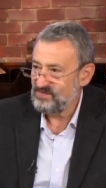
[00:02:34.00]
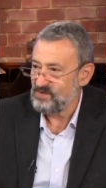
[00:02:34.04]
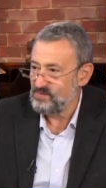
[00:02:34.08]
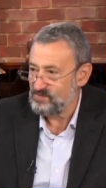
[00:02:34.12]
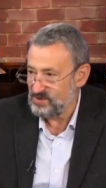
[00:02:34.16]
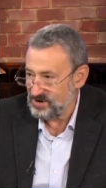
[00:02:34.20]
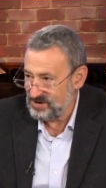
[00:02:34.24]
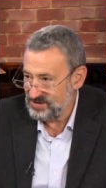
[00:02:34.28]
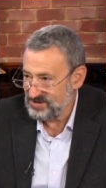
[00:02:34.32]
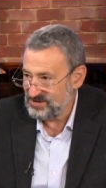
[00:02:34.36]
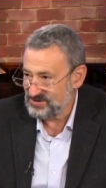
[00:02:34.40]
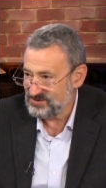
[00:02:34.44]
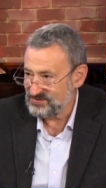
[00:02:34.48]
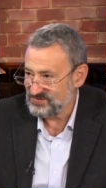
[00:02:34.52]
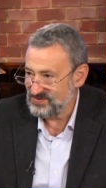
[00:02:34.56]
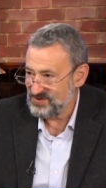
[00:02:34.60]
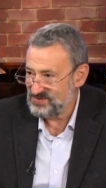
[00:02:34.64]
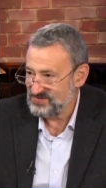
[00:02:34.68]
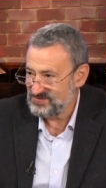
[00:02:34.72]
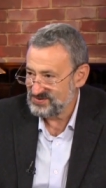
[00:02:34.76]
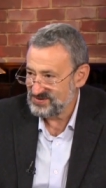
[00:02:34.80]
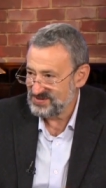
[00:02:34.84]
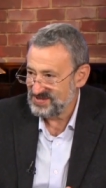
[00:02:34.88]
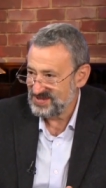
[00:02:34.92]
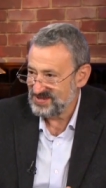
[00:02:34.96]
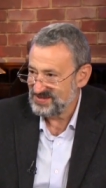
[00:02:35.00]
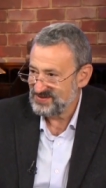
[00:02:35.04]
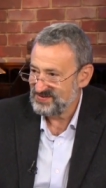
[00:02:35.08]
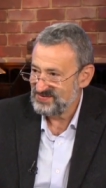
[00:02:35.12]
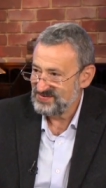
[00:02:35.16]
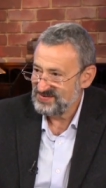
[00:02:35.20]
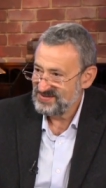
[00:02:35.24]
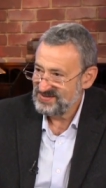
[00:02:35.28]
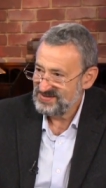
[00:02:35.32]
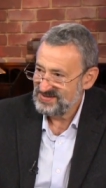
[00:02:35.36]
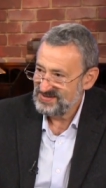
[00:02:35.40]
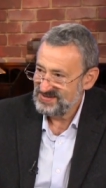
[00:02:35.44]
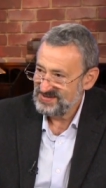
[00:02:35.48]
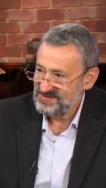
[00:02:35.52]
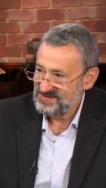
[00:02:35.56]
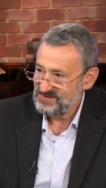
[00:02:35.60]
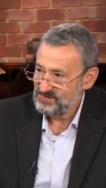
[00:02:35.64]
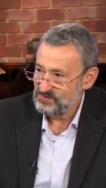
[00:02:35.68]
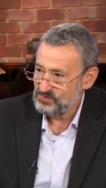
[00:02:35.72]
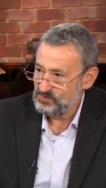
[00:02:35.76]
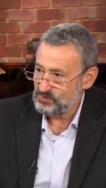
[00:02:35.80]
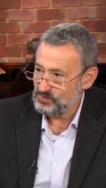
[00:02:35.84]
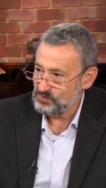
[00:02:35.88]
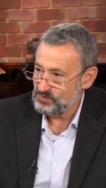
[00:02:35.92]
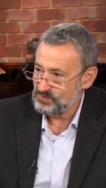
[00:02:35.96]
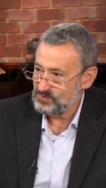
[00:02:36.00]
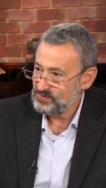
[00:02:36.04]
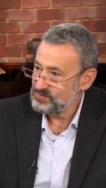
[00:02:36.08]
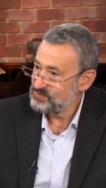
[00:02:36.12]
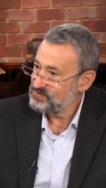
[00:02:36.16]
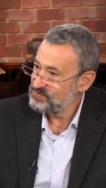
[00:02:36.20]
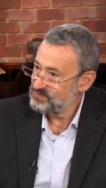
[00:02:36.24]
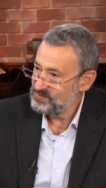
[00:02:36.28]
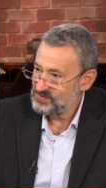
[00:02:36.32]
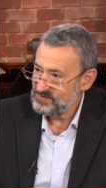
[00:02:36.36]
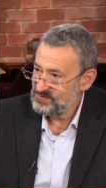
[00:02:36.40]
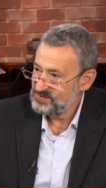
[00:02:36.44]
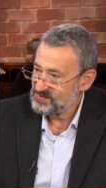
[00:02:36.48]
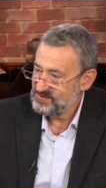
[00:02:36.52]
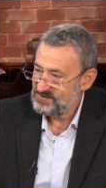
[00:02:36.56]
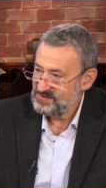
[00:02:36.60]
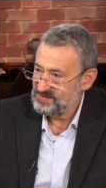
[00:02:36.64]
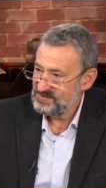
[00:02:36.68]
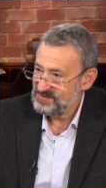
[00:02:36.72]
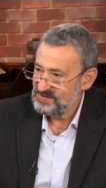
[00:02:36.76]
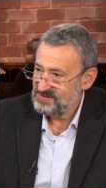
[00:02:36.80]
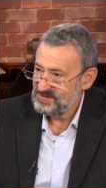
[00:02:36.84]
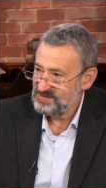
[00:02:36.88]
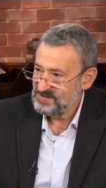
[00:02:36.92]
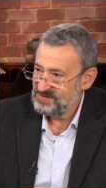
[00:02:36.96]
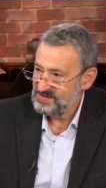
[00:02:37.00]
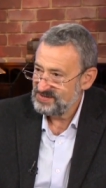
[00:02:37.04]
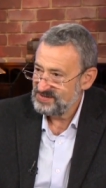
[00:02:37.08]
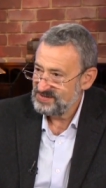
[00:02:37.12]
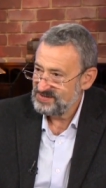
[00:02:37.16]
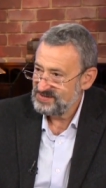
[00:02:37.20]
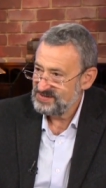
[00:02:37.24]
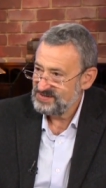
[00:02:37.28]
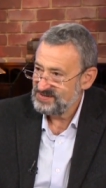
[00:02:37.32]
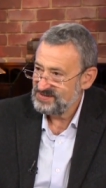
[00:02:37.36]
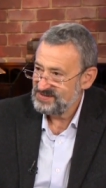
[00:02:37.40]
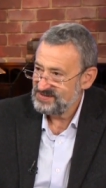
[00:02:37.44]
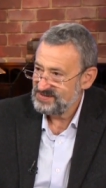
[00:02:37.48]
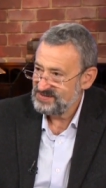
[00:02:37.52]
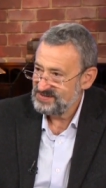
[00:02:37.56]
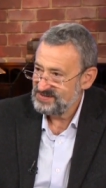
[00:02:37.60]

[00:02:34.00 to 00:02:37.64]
Вопреки своим желаниям? Да, это абсолютная любовь. Но это совершенно